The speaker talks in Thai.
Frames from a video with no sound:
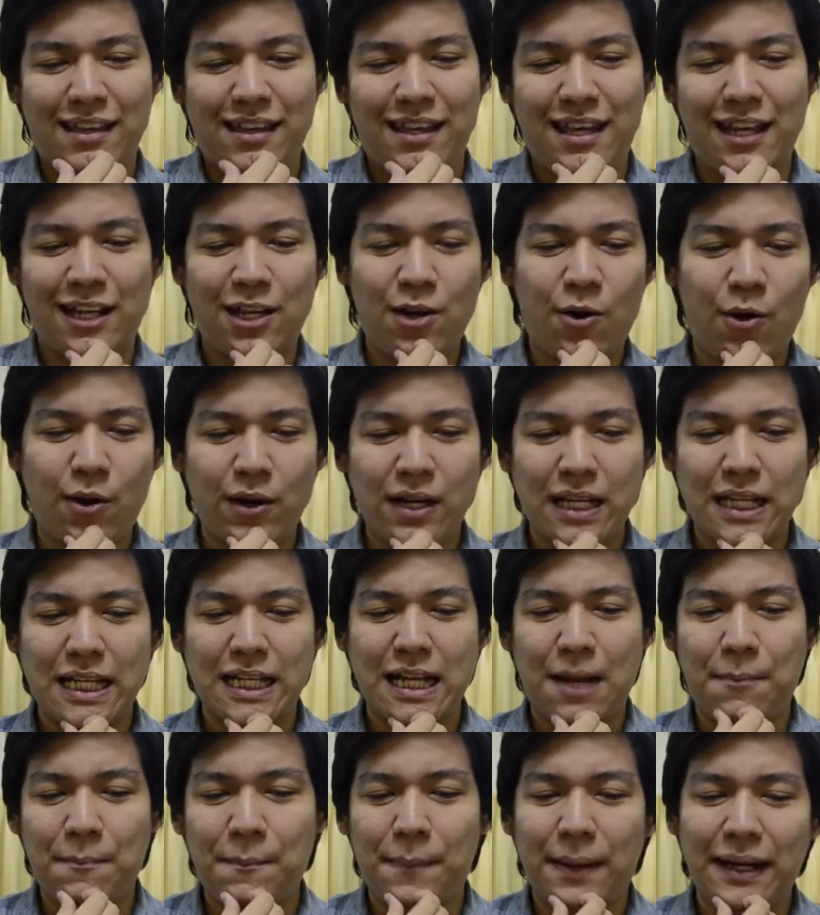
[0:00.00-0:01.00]
คิดค้น
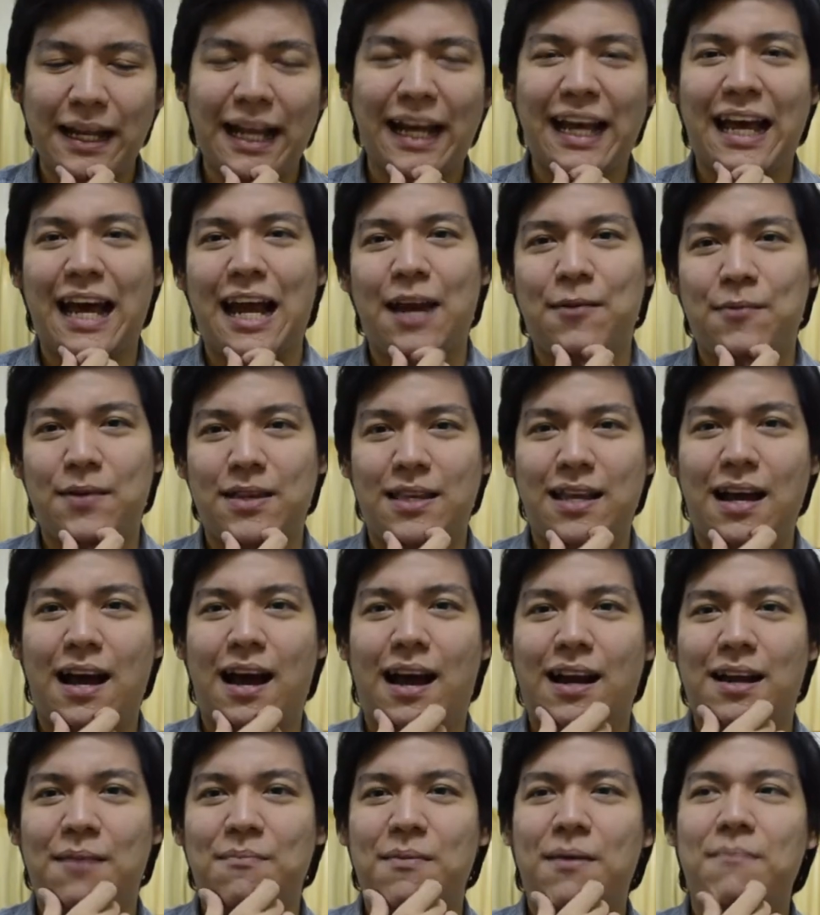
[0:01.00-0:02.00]
นำพลังงานวิญญา
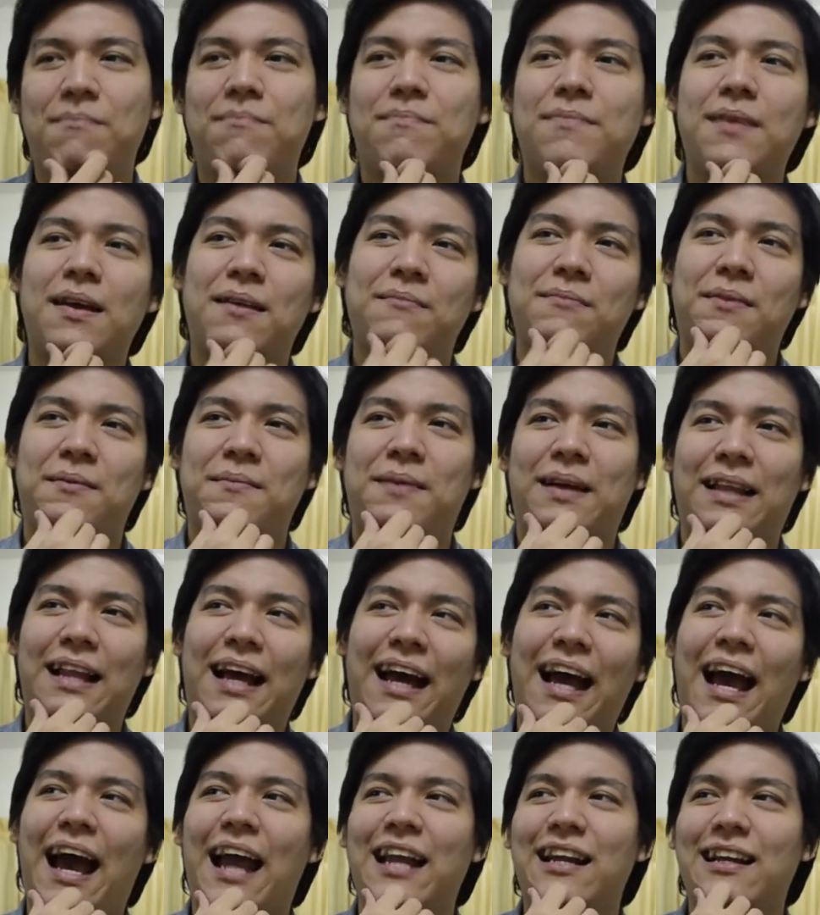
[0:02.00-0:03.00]
ณมาเปลี่ยนเป็นพลั
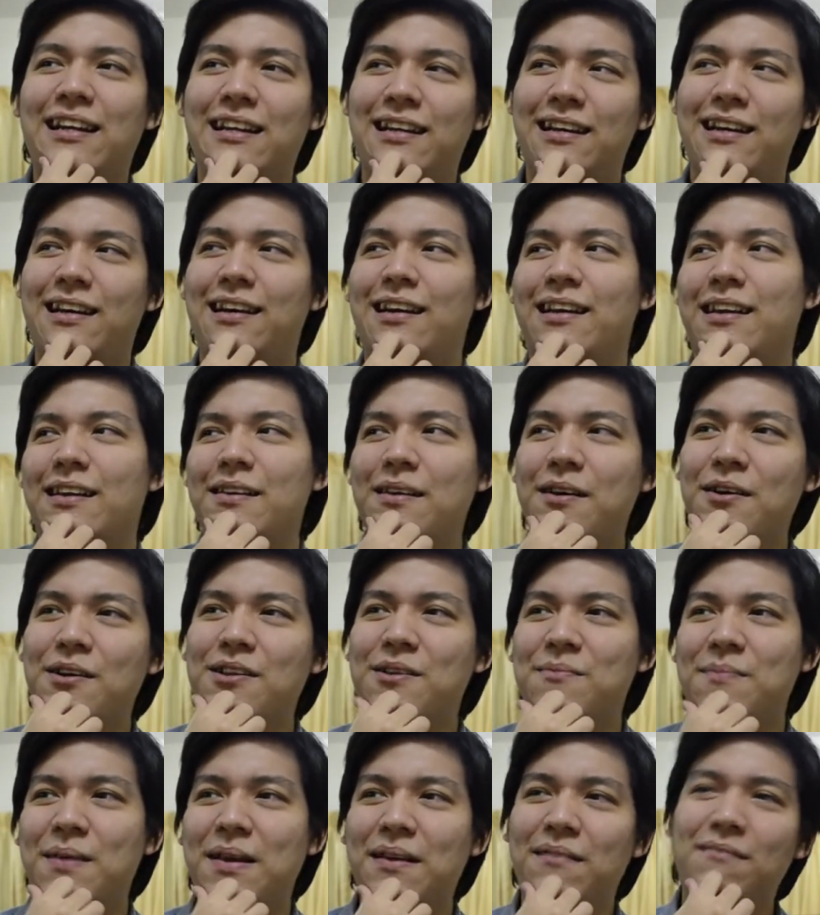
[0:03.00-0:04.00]
งงานอื่นๆไม่ว่า
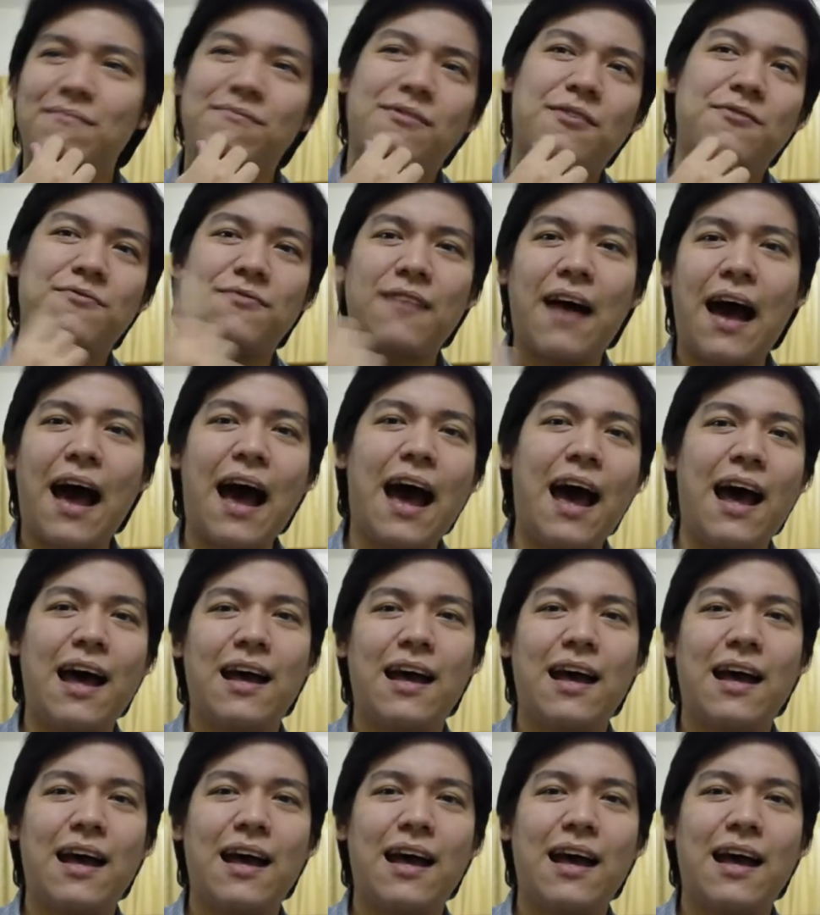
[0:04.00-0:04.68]
จะเป็นไฟฟ้า